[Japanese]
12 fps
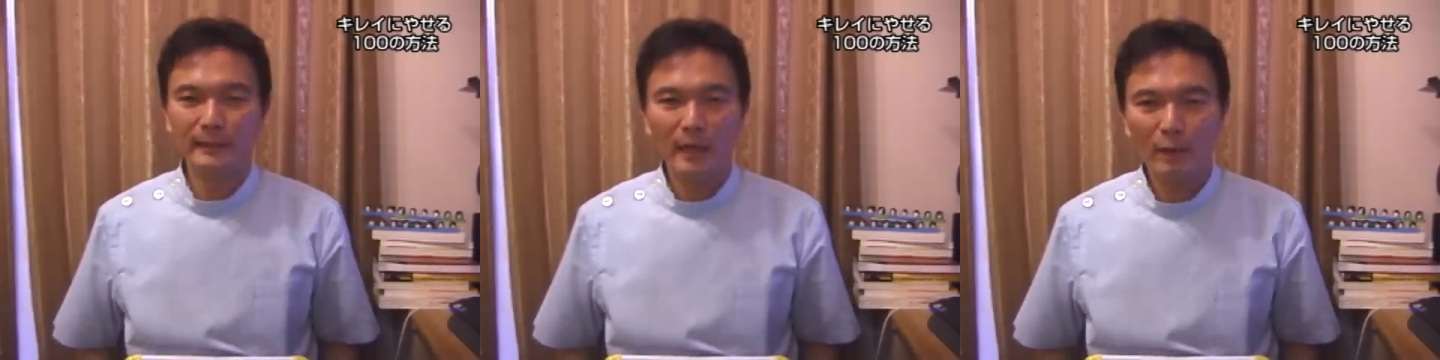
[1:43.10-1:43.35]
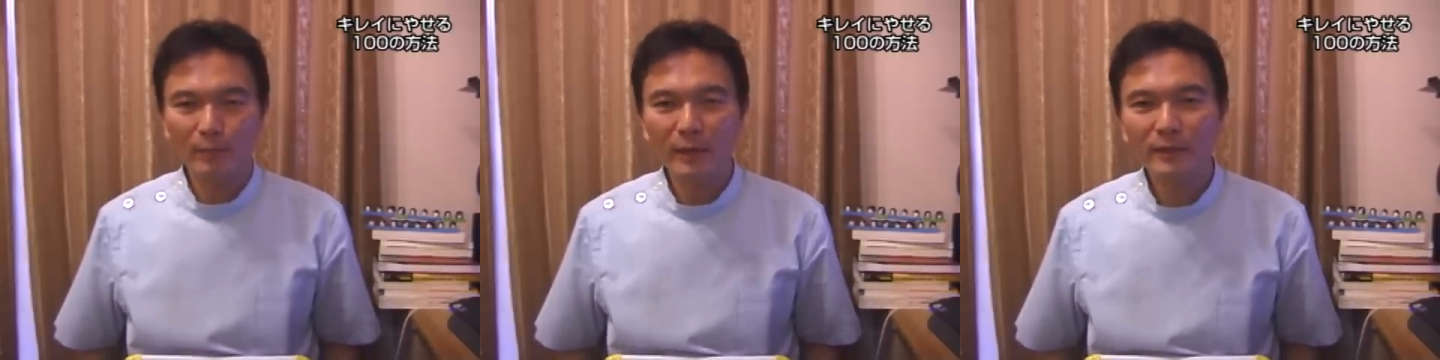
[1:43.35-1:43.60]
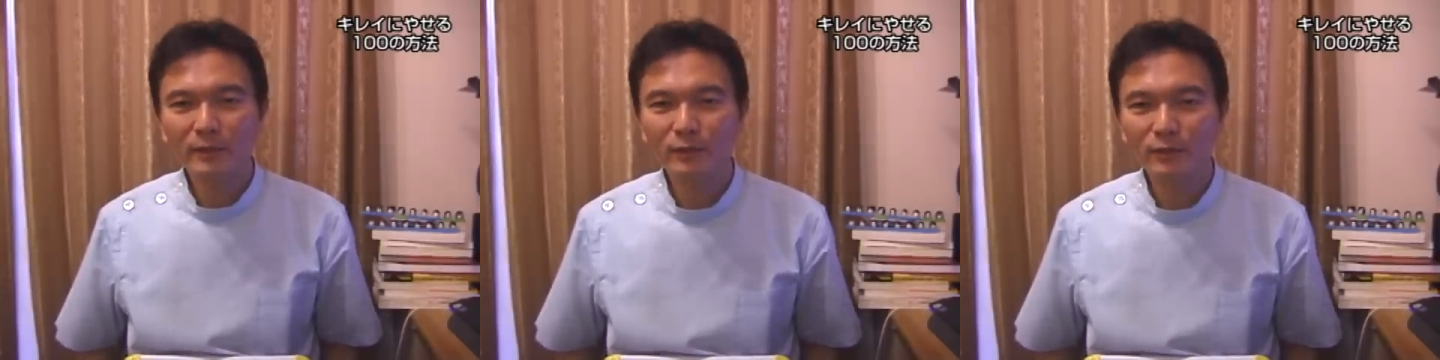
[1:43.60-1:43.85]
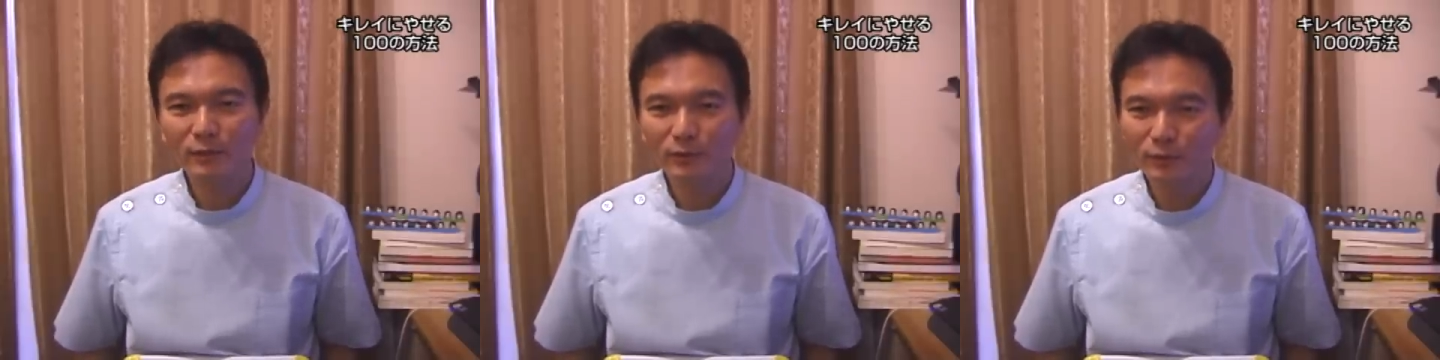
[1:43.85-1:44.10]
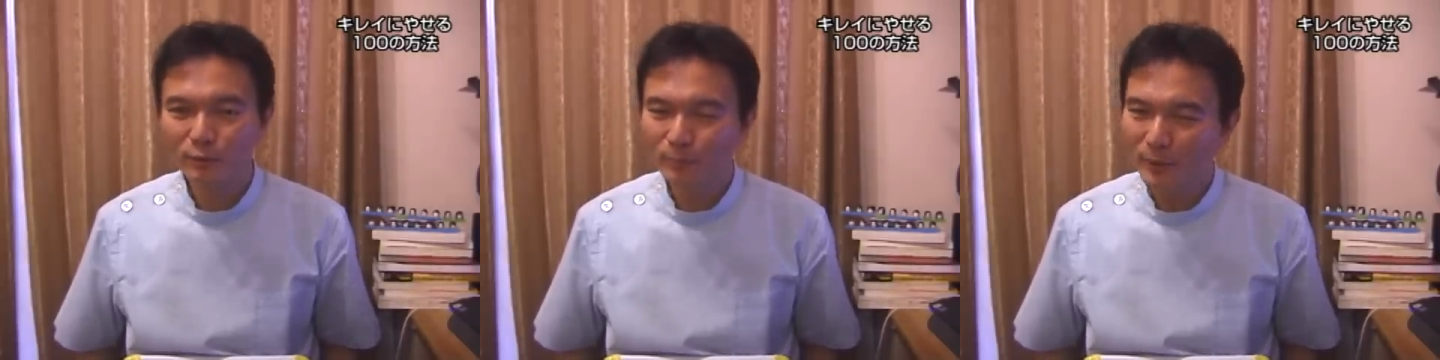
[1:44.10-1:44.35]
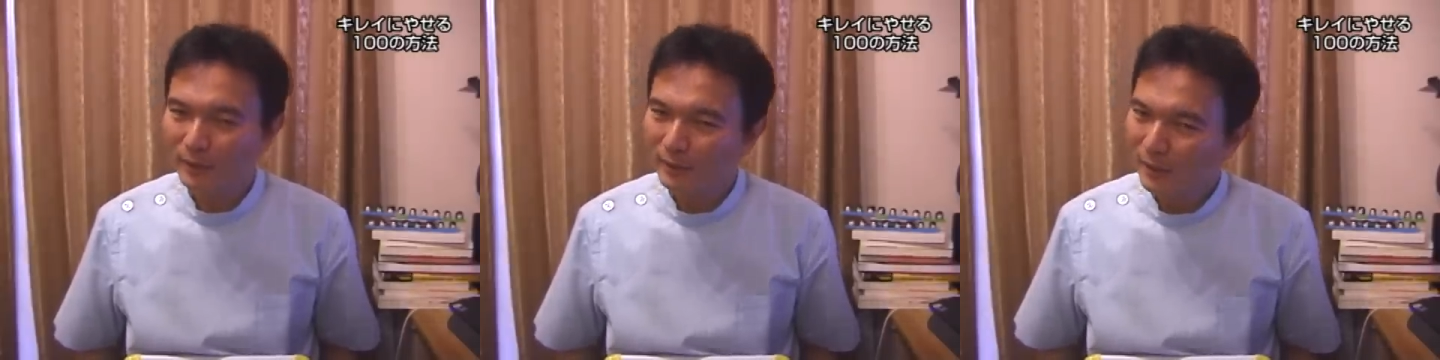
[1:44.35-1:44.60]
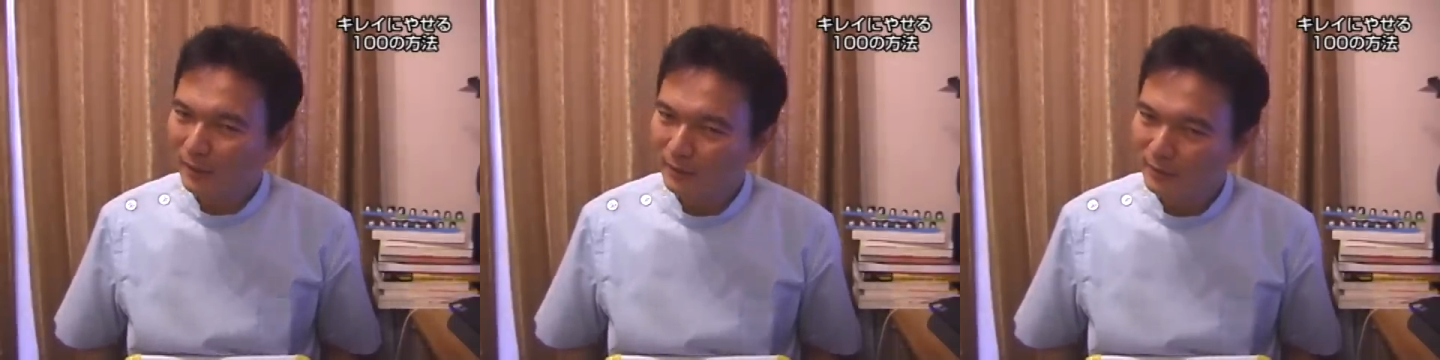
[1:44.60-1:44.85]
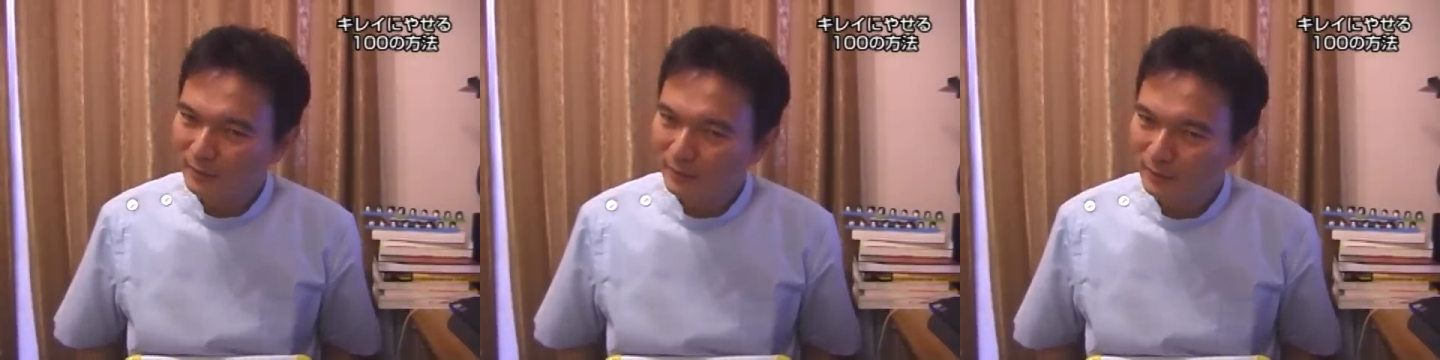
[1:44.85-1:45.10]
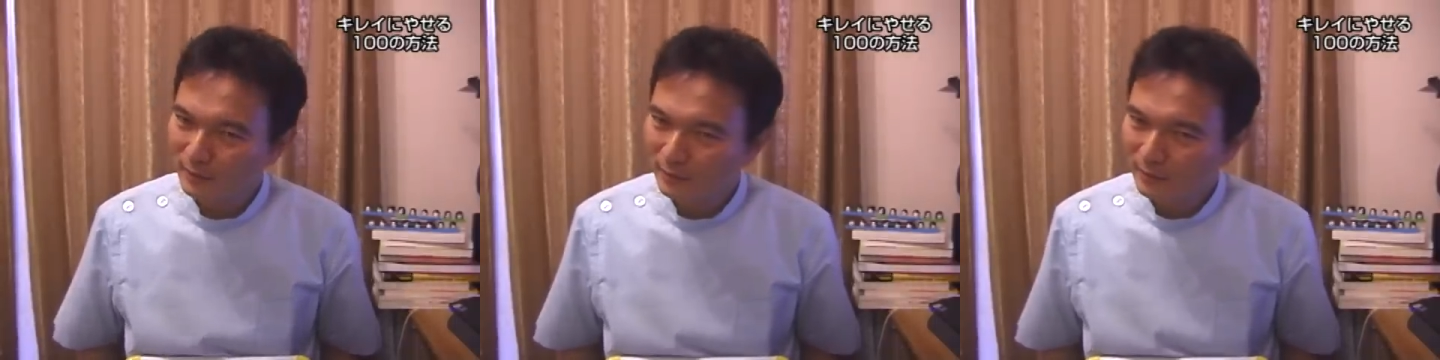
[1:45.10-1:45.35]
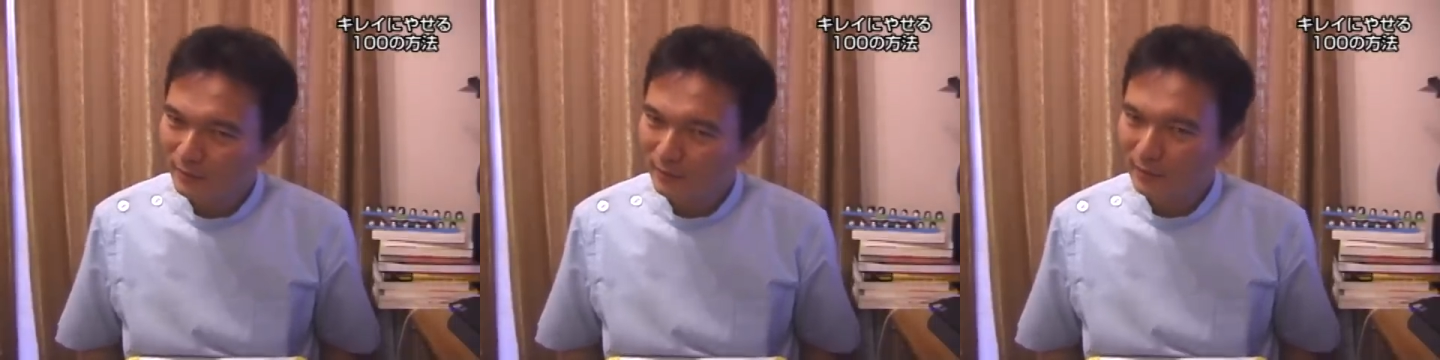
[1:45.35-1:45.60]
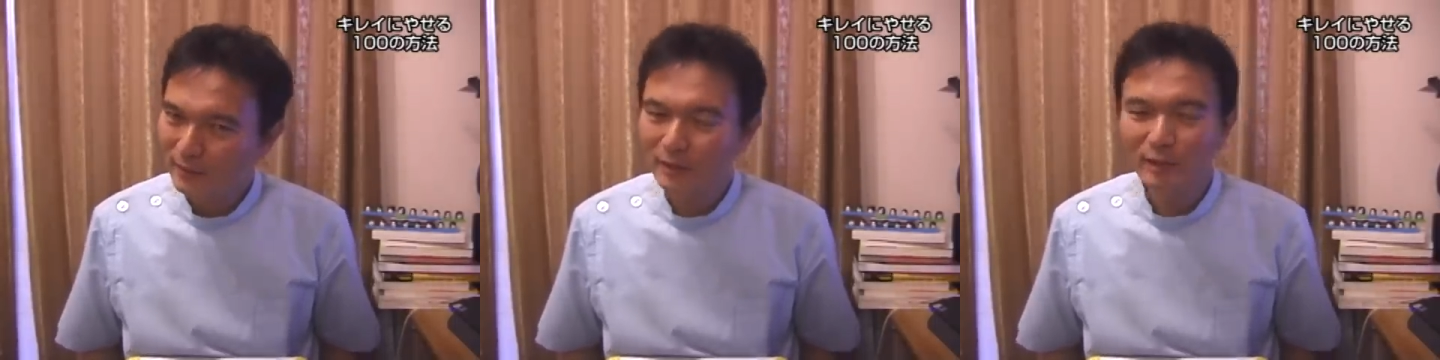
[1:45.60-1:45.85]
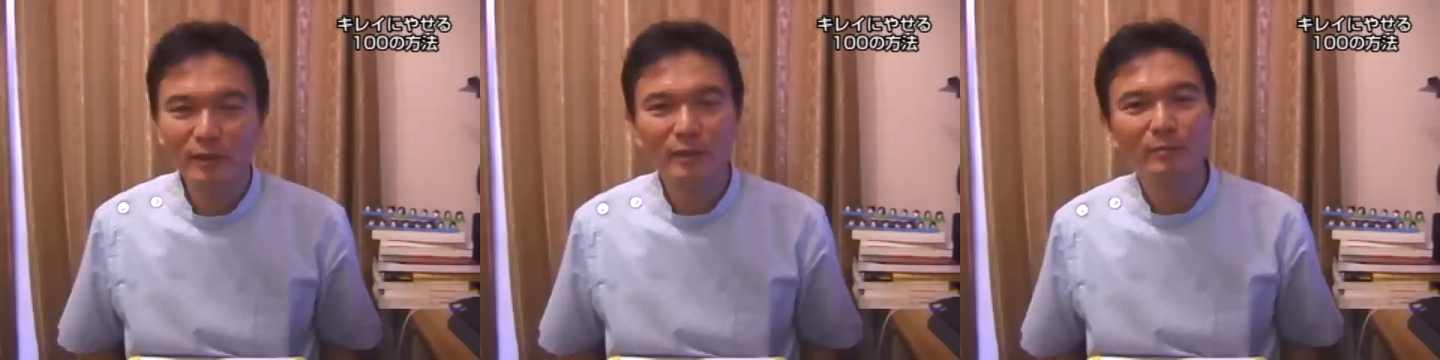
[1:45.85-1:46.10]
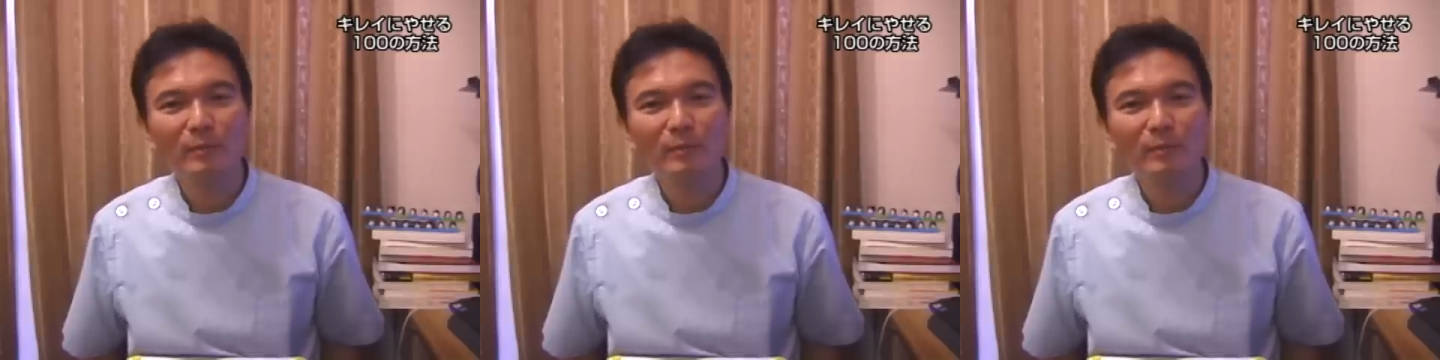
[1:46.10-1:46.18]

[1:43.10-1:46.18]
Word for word: あまり進めないし